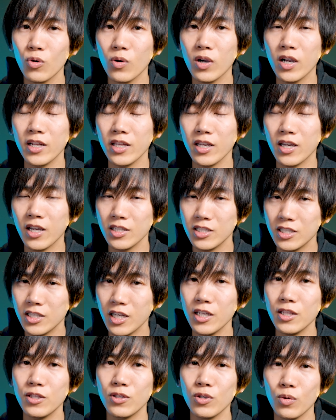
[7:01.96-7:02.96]
創刊に勝ち
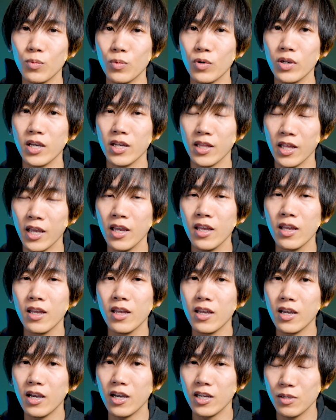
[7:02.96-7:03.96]
たいっていう思いがね
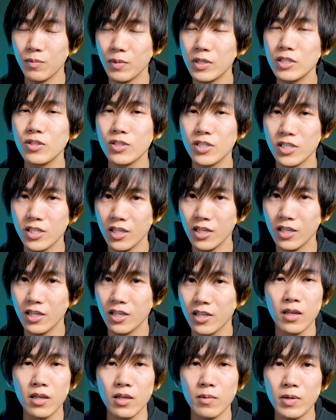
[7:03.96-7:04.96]
ありますし、
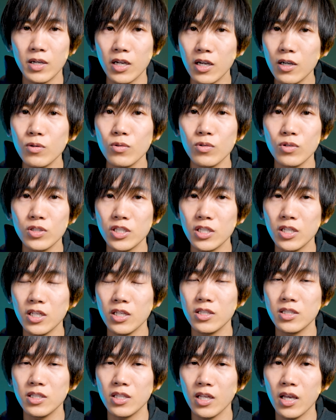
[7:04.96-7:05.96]
まあ、過去の
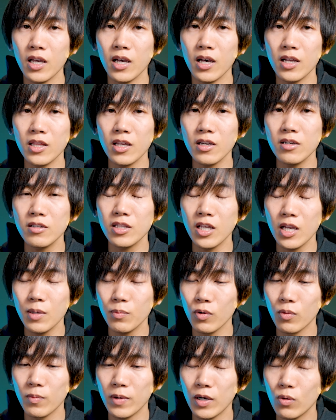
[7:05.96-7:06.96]
シリーズで
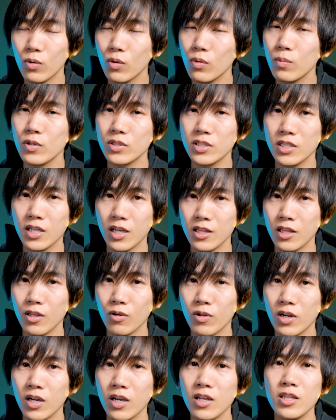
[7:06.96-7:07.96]
アタックタイプをまほぼ使って
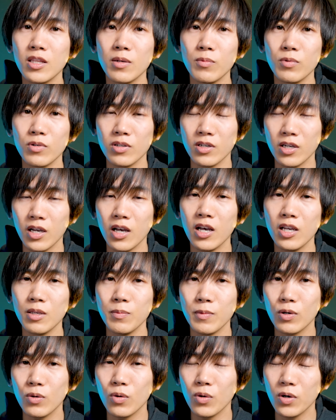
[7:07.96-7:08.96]
こなかった僕が
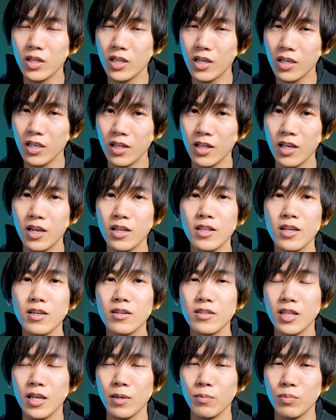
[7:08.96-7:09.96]
今これだけね
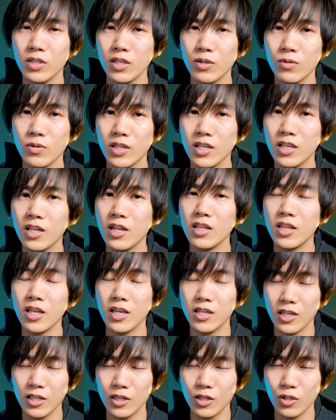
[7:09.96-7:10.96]
アタックタイプに振り切り
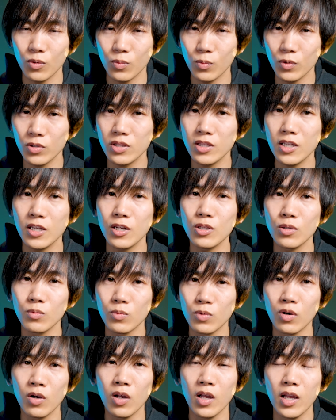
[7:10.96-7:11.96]
たいなって思っているの
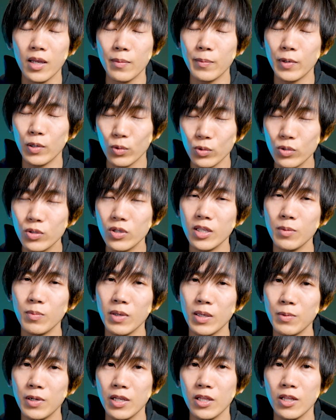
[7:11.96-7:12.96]
も、まあ、本当に
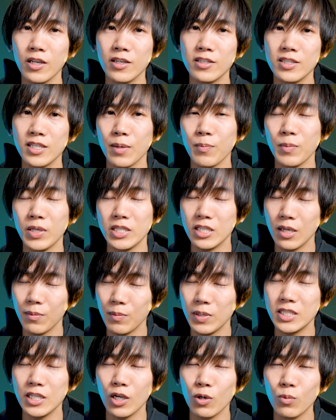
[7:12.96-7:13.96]
ベイブレード X がめちゃ
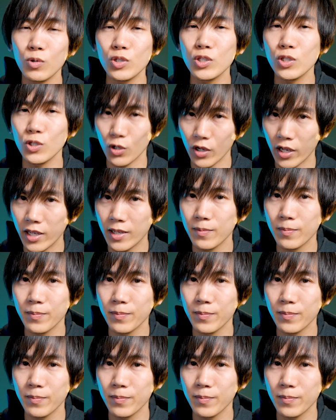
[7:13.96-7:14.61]
めちゃ面白い